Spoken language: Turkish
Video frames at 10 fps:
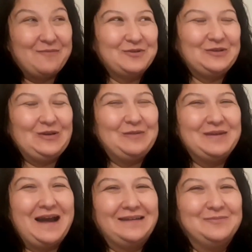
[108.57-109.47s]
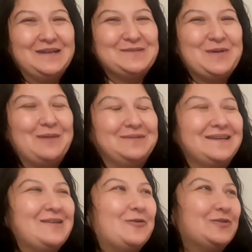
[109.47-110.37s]
Bugün öyle bir yardımlaşma
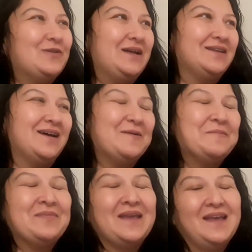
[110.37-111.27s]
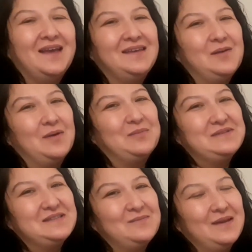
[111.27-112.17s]
yaptık. iyi oldu valla. Yemek
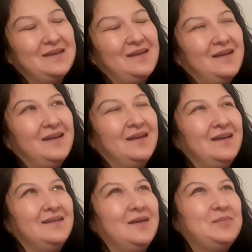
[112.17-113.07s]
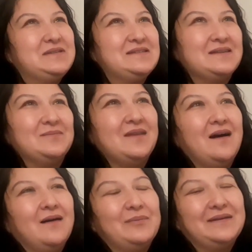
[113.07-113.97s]
pişirmek e, ne pişireyim ne
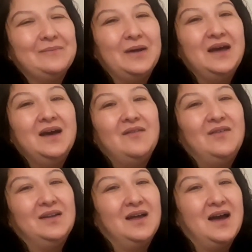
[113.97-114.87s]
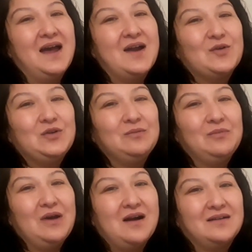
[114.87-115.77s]
yapayım. Valla her gün
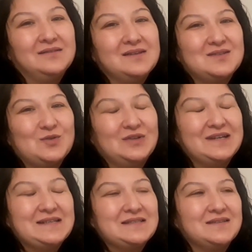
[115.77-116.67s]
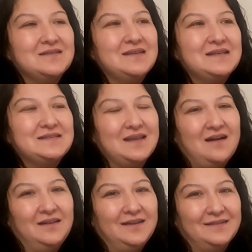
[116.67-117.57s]
bir aklında sorular insanın. Neyse
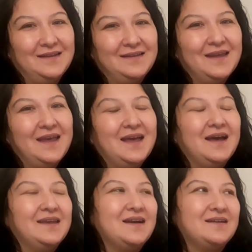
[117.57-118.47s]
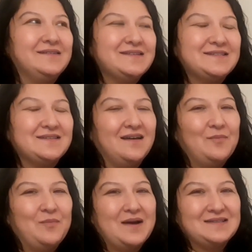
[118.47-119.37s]
Allah'tan yakınızda
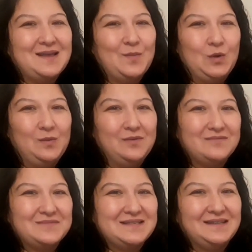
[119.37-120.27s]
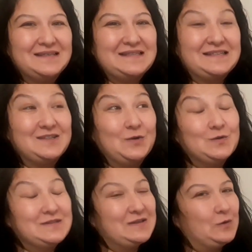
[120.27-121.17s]
bazen böyle birbirimize destek
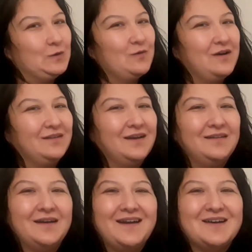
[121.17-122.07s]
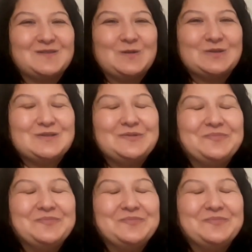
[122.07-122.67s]
çıkıyoruz. iyi oluyor valla Allah razı olsun.